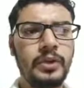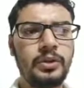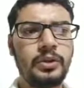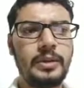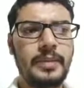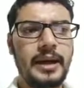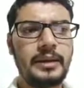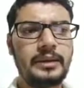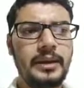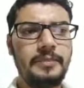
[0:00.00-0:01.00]
तो ये
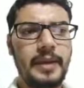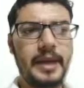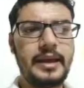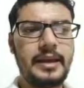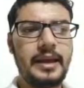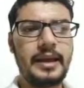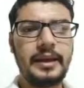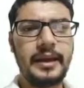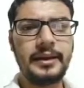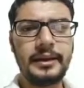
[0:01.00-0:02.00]
भारत की पहली
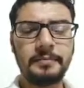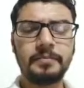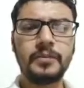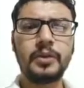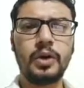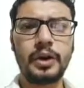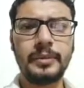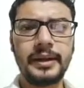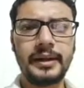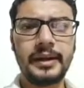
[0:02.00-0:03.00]
एयरलाइन है
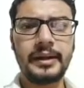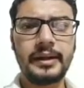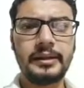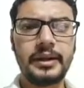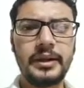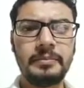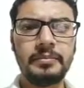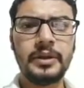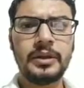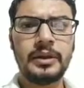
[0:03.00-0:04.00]
गवर्नमेंट के अंडर थी
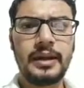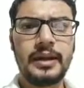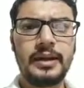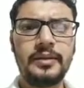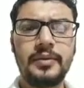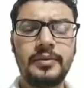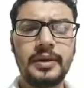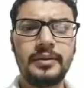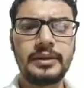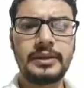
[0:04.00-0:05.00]

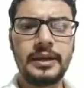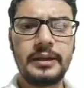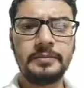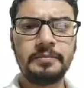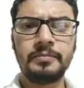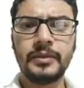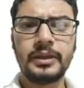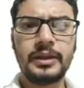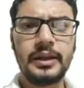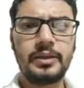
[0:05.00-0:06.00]
1951 से ही
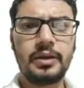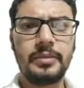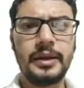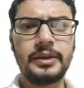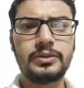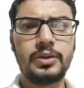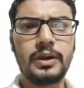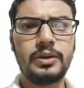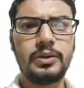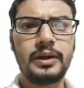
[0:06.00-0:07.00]
ठीक है गवर्नमेंट इसको
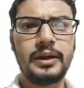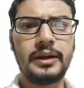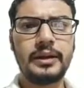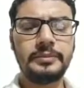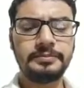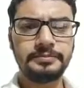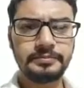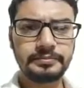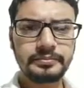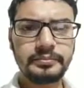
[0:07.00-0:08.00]
कंट्रोल कर रही है
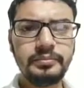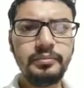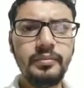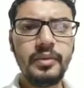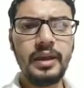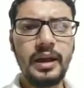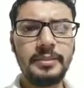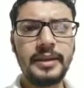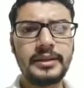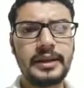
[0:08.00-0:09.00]
अब
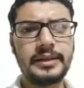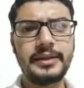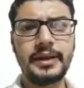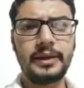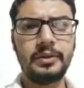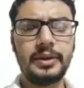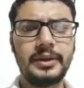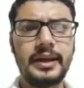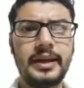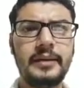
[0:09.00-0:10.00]
इसका निजीकरण होने
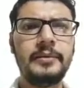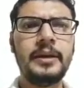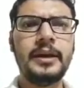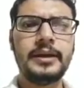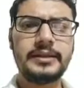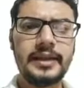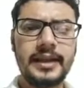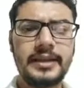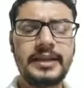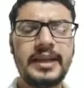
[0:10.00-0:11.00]
जा रहा है इसकी
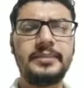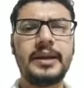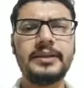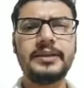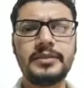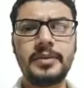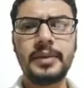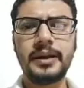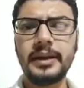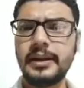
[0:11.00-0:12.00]
कई सारी ब्रांचेस भी
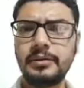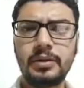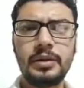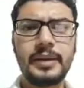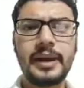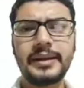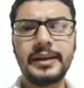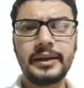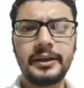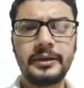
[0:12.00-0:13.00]
बन गई हैं वो हम आगे
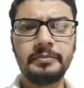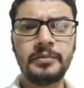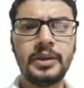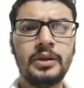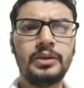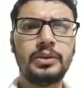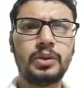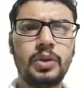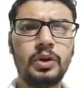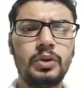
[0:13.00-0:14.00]
देखेंगे तो
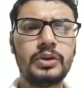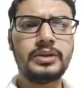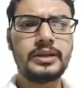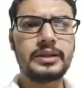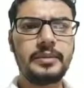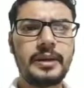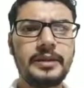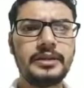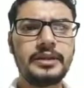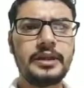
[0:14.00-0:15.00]
कौन कौन से
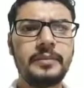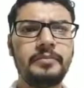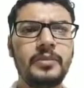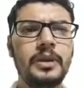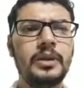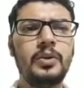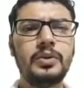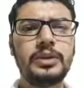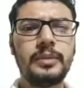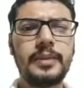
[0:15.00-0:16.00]
ब्रांचेज हैं
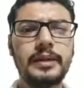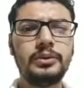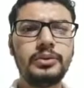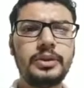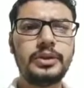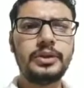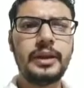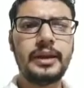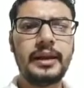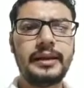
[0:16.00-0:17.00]
उसके बाद दूसरी जो
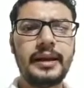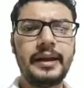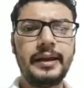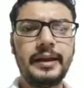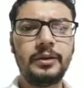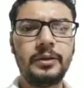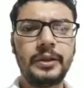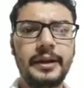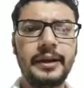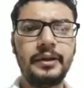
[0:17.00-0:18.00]
एयरलाइन है इंडिगो
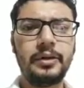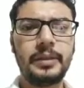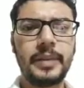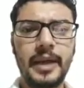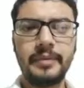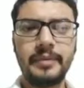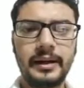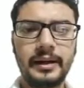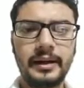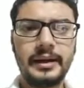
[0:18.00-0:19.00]
इंडिगो एक प्राइवेट
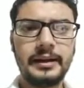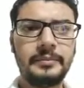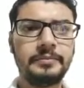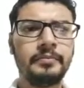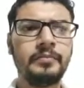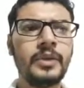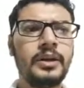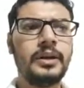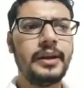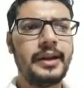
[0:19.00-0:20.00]
एयरलाइन है
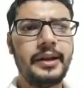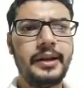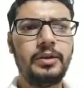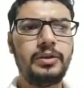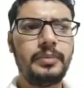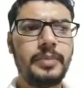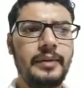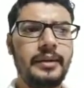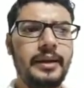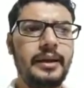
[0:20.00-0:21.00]
ठीक है इंडिगो जो
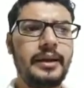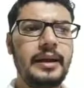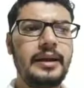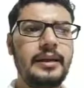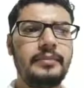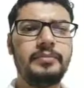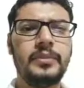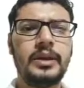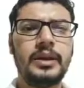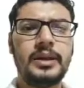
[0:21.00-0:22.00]
प्राइवेट एयरलाइन है
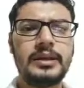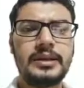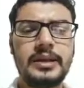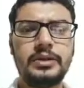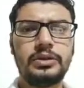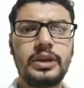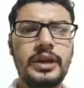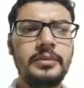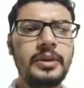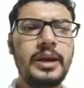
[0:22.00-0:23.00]
इसकी जो
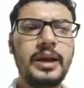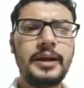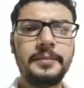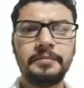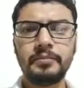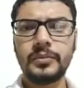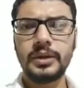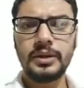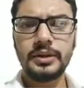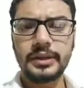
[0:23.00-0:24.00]
थीम क्या है
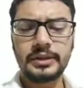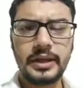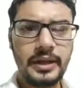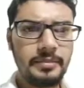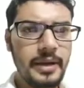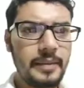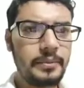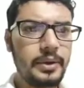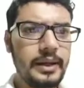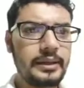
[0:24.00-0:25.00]
ये थीम मैं
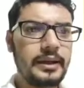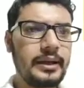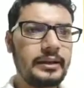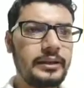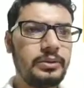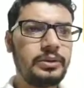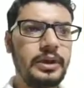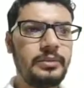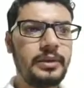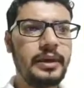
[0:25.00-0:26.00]
आपको याद करा देता हूँ
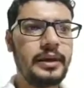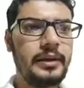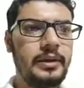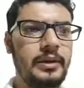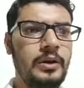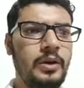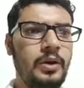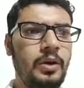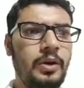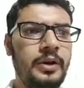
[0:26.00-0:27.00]
थीम क्या है
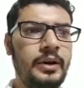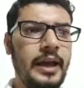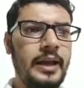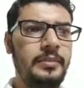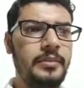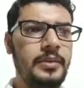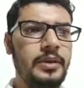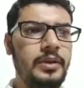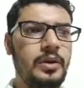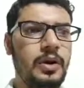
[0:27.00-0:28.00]
ऑन टाइम
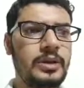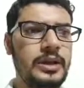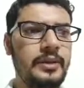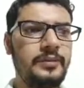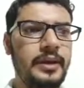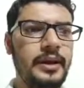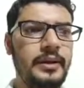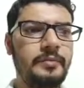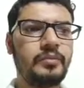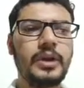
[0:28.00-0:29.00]
हॉजल फ्री
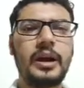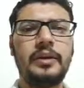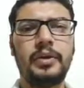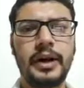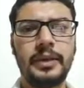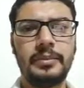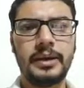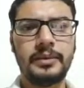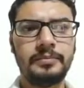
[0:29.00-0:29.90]
अफोर्डेबल